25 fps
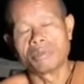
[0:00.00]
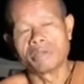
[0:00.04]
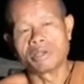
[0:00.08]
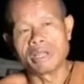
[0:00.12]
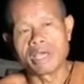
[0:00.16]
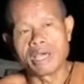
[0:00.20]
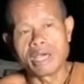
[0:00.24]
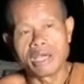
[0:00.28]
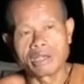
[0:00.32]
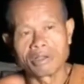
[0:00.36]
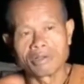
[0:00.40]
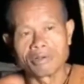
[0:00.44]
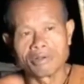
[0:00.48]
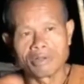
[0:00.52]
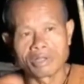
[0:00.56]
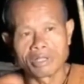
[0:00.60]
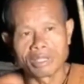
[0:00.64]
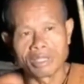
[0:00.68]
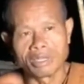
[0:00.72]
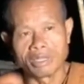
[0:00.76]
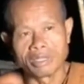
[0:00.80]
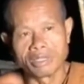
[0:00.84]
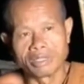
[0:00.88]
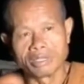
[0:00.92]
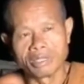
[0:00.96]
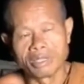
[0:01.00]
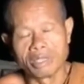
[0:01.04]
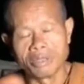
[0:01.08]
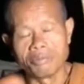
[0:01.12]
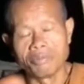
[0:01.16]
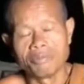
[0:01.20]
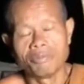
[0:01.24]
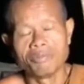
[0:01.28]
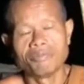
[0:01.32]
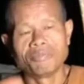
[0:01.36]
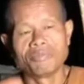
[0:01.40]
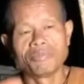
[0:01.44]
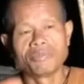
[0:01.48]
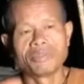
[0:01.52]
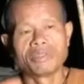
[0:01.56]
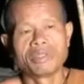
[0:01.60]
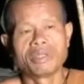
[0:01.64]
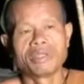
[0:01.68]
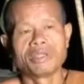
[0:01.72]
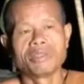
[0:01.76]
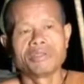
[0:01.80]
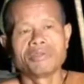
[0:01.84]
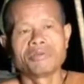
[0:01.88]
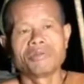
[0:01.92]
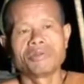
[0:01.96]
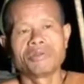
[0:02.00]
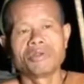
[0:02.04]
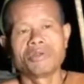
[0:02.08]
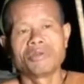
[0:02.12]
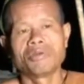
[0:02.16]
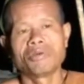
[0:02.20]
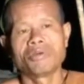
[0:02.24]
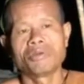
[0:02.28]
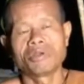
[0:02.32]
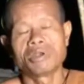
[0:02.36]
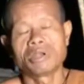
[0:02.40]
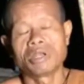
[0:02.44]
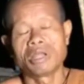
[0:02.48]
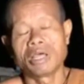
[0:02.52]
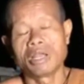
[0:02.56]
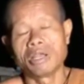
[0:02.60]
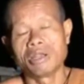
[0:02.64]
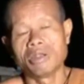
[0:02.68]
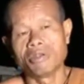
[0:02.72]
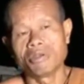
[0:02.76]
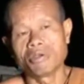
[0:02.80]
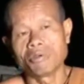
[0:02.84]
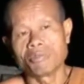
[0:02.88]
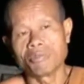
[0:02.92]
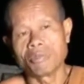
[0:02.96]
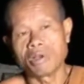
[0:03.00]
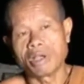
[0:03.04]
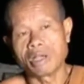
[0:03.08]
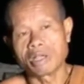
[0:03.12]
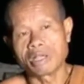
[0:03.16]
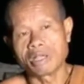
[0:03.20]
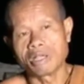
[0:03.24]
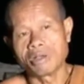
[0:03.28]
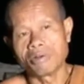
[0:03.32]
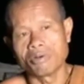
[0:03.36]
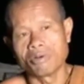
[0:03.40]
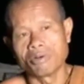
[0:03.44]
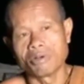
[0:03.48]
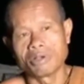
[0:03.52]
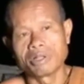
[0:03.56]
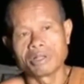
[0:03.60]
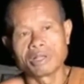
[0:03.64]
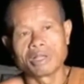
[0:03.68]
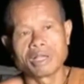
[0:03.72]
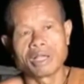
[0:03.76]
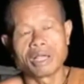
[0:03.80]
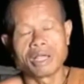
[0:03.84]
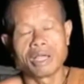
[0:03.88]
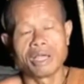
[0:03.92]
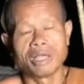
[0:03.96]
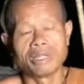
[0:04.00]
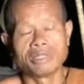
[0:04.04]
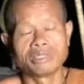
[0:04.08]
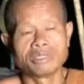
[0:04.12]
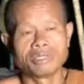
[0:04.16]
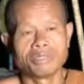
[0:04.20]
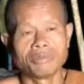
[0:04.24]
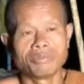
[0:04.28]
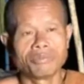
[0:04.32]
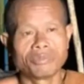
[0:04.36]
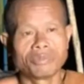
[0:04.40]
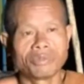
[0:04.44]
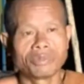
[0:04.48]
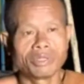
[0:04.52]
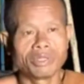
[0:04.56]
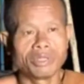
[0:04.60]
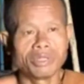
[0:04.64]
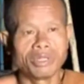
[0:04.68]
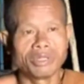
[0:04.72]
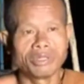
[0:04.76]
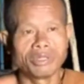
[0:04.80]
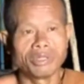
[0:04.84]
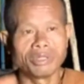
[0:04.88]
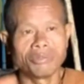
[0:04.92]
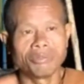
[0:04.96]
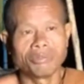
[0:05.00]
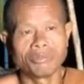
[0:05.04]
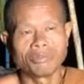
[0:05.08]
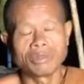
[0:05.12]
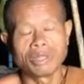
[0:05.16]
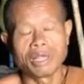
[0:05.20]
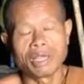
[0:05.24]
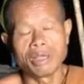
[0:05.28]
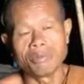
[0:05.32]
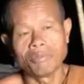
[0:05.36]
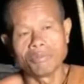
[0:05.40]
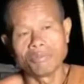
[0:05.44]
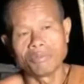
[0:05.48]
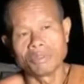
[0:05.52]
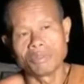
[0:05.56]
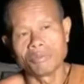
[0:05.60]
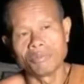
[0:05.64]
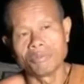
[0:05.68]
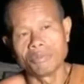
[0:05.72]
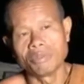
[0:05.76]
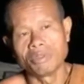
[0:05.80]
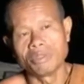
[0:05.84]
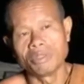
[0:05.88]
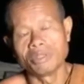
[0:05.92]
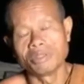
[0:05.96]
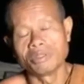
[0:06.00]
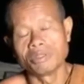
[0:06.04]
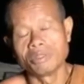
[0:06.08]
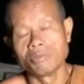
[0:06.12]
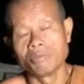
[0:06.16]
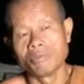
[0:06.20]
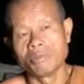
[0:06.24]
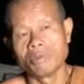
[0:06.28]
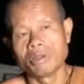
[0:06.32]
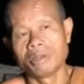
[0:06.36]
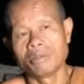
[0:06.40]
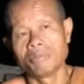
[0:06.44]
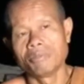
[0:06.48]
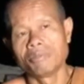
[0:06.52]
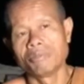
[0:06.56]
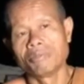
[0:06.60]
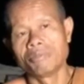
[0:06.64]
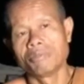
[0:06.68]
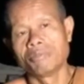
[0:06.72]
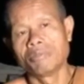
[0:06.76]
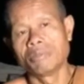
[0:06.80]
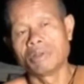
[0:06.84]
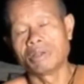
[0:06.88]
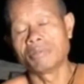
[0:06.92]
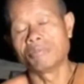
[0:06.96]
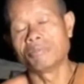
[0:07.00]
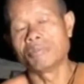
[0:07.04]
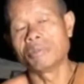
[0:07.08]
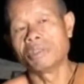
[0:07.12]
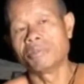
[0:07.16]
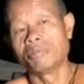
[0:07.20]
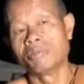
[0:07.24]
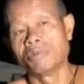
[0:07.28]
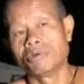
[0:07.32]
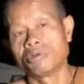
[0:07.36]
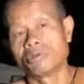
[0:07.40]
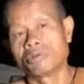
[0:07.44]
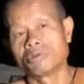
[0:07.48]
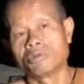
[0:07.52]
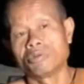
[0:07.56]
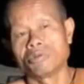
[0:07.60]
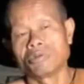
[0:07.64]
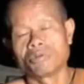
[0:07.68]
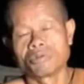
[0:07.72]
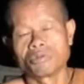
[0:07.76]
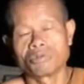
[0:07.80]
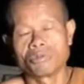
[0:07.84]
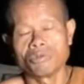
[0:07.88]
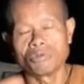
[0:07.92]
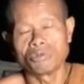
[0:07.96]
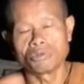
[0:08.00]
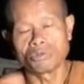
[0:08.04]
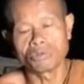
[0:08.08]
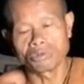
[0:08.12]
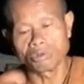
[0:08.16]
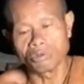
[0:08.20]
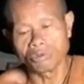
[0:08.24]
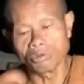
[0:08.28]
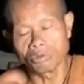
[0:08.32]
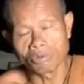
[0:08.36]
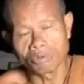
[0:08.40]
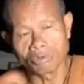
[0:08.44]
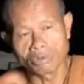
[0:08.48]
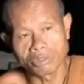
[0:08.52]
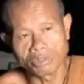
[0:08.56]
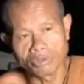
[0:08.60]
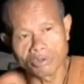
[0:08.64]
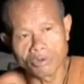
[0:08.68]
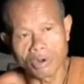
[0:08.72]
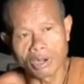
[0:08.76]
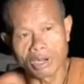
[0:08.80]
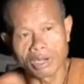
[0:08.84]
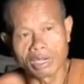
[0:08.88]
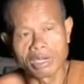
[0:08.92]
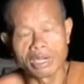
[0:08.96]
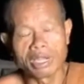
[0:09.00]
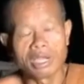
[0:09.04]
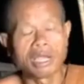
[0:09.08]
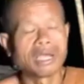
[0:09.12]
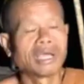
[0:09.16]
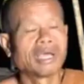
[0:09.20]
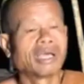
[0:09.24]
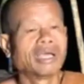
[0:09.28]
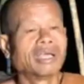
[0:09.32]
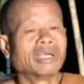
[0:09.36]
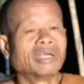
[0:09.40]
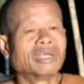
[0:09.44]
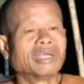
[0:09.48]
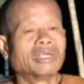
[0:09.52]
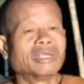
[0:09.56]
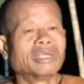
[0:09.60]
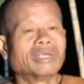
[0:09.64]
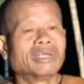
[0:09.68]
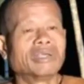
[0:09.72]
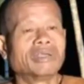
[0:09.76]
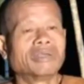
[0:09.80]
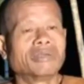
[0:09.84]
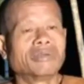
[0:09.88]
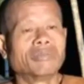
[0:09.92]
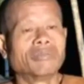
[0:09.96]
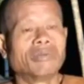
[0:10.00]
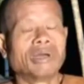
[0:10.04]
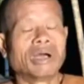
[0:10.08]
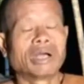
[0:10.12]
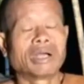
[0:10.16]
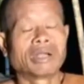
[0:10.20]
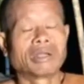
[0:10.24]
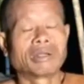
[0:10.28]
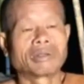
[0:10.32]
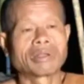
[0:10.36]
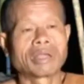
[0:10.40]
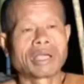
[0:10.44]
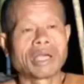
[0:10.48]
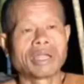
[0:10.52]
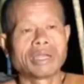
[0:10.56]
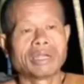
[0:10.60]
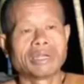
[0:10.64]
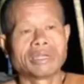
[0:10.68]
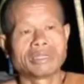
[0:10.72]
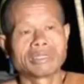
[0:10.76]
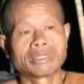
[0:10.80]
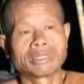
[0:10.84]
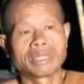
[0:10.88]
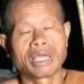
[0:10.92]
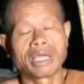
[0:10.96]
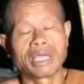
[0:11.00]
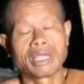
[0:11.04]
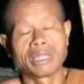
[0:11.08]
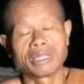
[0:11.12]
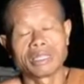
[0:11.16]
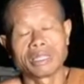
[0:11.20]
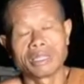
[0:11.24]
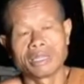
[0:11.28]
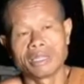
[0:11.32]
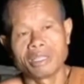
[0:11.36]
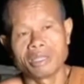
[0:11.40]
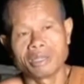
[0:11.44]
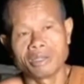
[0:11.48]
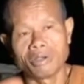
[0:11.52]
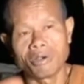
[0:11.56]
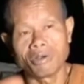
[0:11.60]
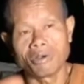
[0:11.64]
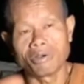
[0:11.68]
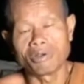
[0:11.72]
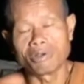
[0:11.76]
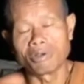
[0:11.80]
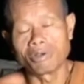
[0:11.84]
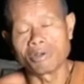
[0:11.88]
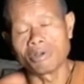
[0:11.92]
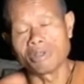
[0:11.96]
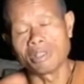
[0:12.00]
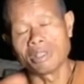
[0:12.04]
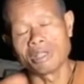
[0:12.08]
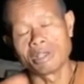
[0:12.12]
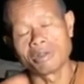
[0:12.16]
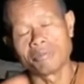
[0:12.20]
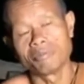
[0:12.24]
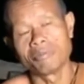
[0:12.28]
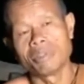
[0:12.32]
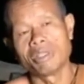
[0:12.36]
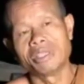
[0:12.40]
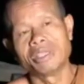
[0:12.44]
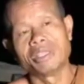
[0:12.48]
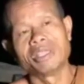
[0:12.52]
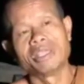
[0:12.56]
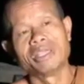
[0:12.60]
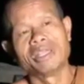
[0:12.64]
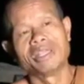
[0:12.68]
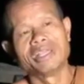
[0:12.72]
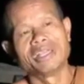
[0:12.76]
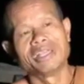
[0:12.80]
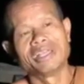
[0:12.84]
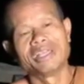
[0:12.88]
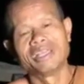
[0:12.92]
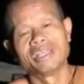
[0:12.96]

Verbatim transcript: ธรรมดาก็เจ็ดสิบอายุลดดันลงมาก็ห้าสิบสี่สิบสามสิบยี่สิบมันมีหมดทุกยุคทุกช่วงนะบางอันตายแต่ในท้องก็ยังมี